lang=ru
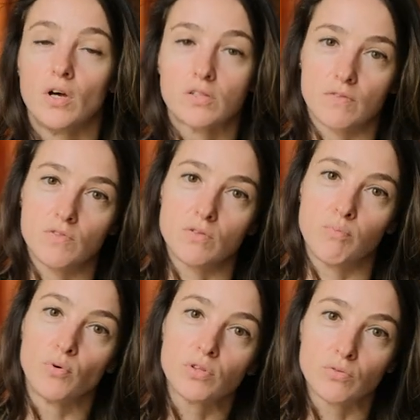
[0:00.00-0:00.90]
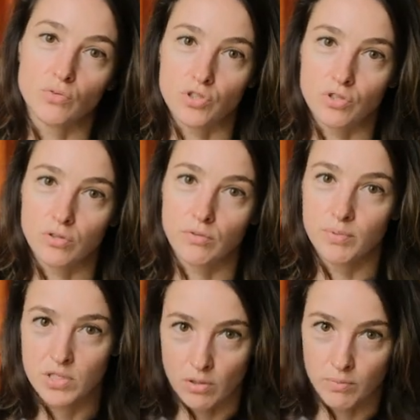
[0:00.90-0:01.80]
соответственно, пот тоже
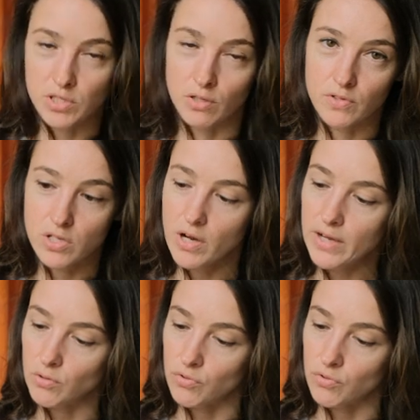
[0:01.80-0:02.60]
быстро-быстро высыхает,